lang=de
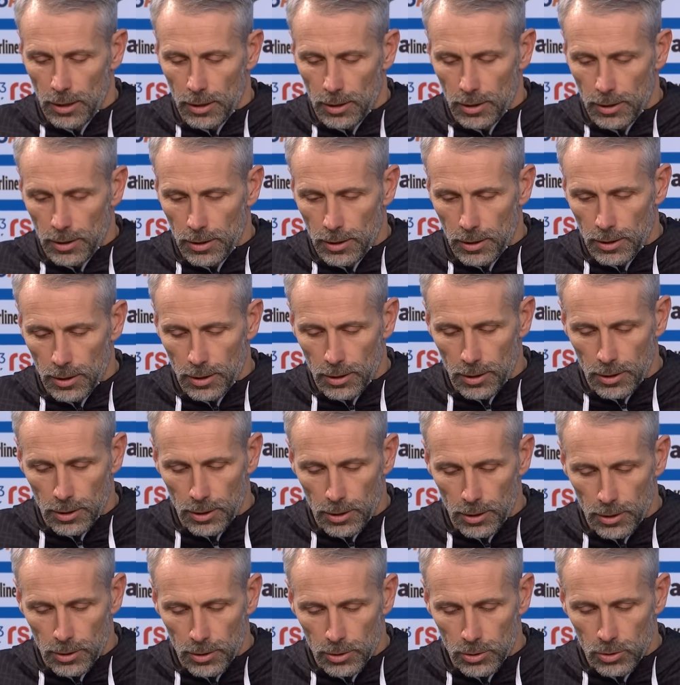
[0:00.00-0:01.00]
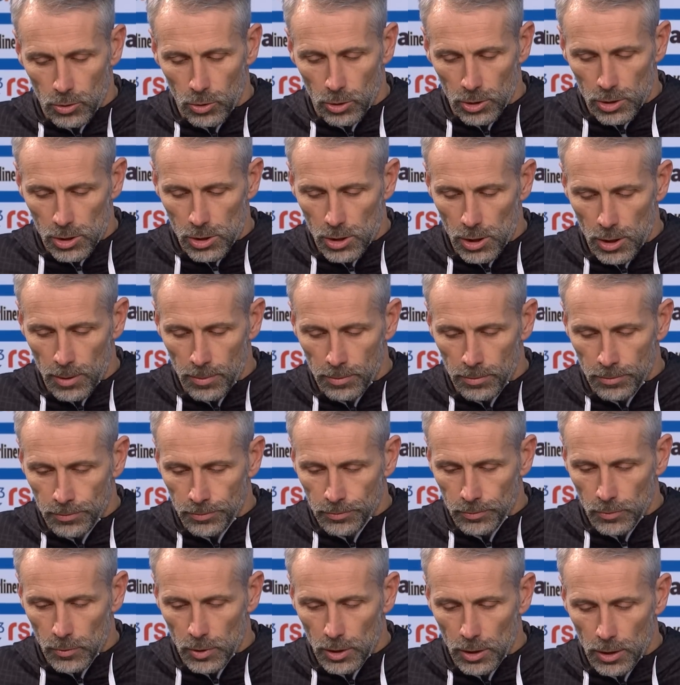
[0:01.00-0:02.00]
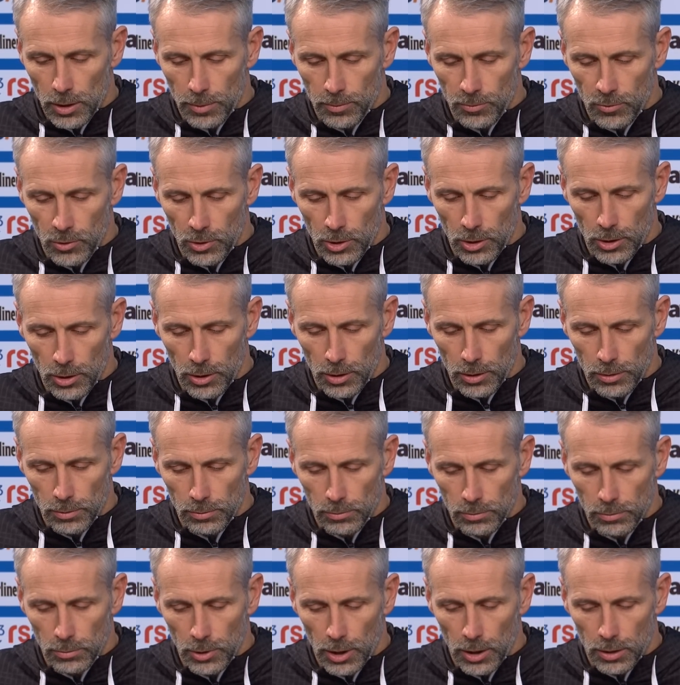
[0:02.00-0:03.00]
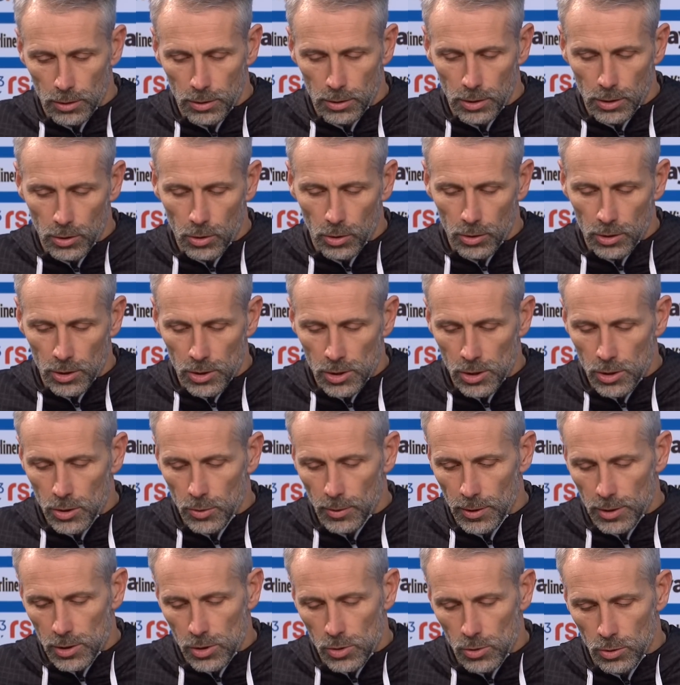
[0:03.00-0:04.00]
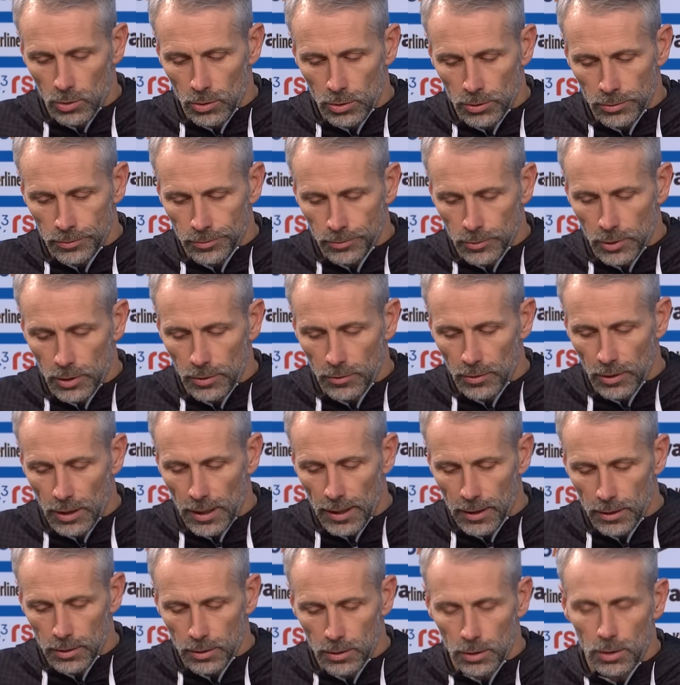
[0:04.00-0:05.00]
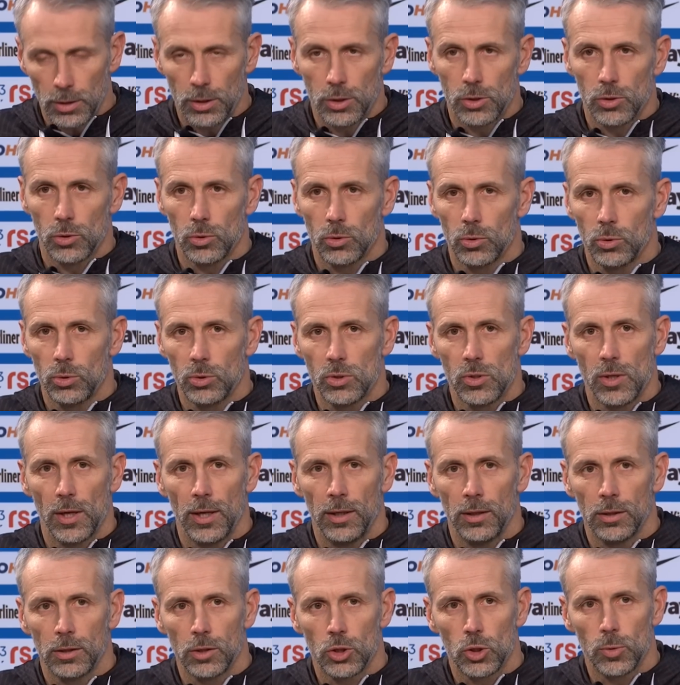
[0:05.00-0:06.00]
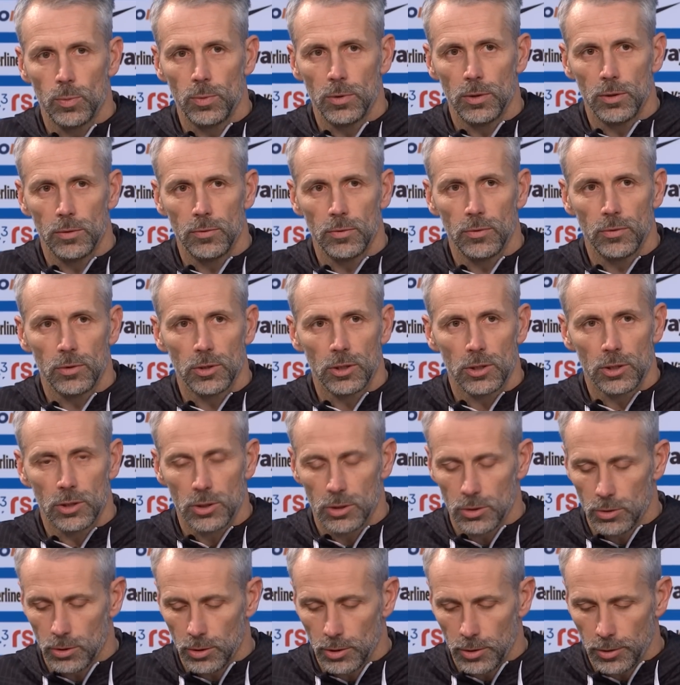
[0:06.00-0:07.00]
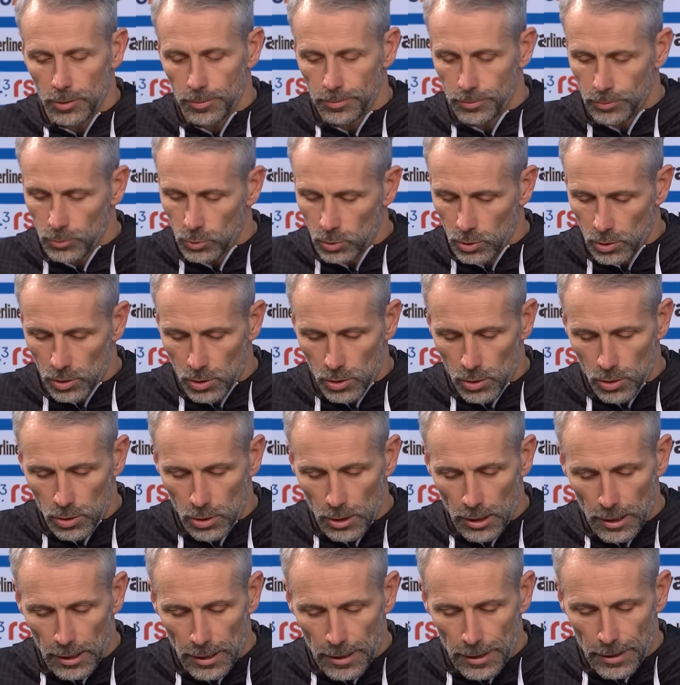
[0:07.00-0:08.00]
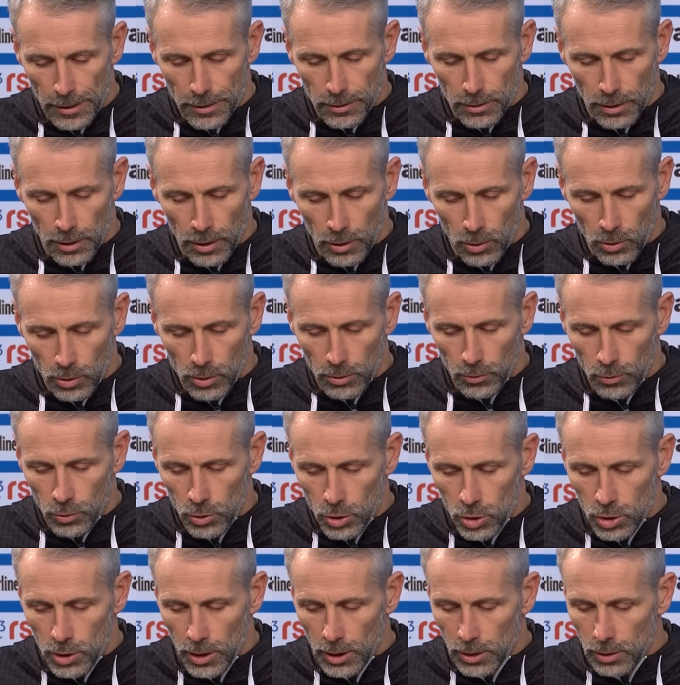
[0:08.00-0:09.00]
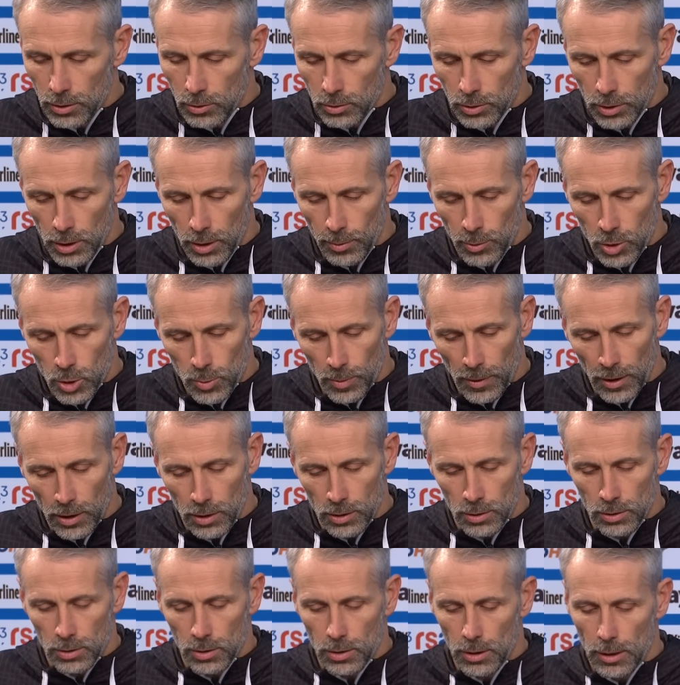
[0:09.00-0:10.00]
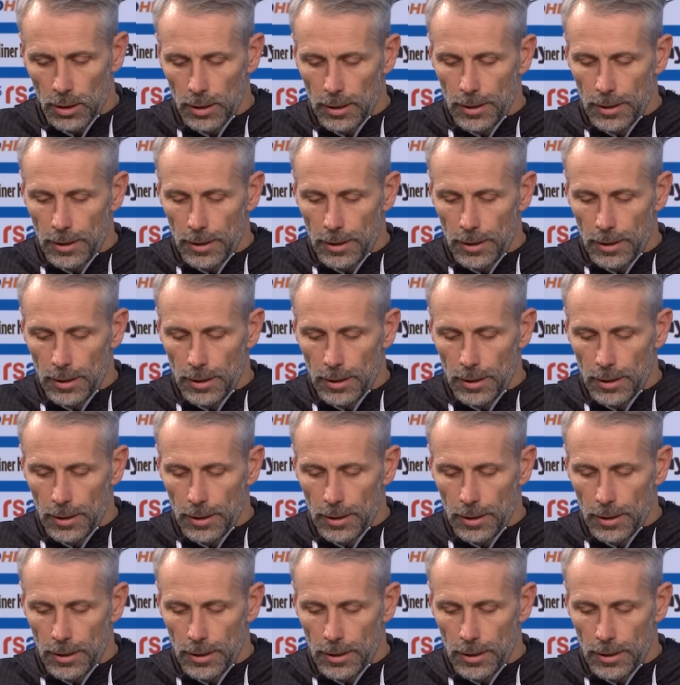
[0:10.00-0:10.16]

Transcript: Äh, trotzdem haben wir ja, die Kontesituation, die wir hatten, nicht so gut zu Ende gespielt, wie wir das ähm, uns dann auch gewünscht hätten und dementsprechend